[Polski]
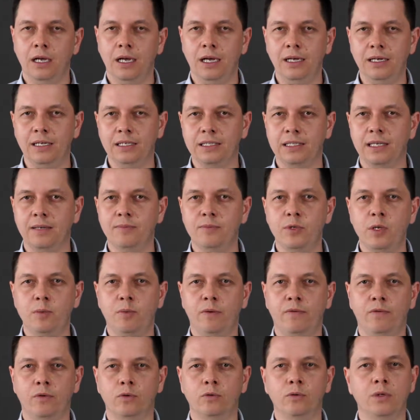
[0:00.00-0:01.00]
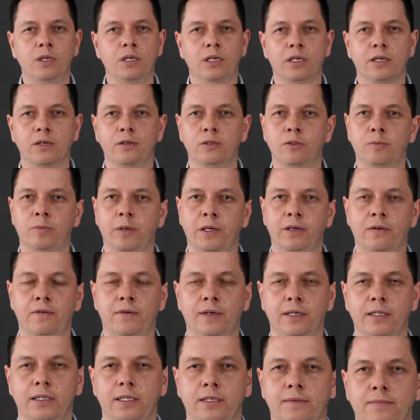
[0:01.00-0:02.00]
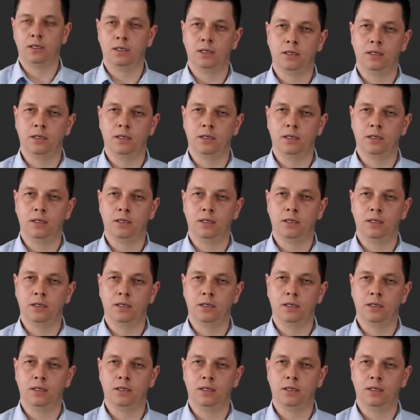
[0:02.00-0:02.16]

a następnie powoduje jego odparowanie.